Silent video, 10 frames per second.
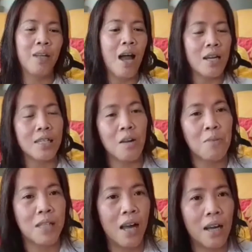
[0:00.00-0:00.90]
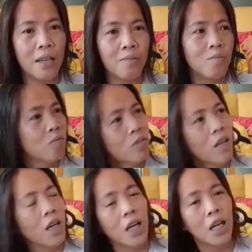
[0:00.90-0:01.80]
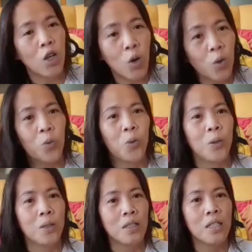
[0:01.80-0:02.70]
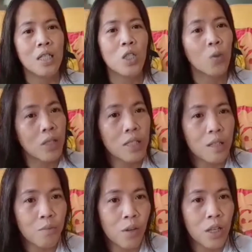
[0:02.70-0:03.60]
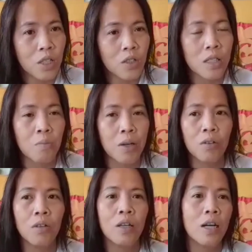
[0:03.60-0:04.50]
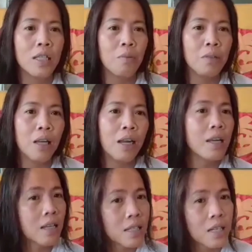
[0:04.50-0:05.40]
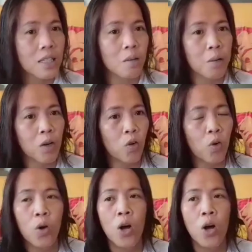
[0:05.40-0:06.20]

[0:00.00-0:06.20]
Ang sabi sa akin, Hello, this is sweet sea polentio, sabi ko. Ay, sabi nila, yes sir, sabi ko.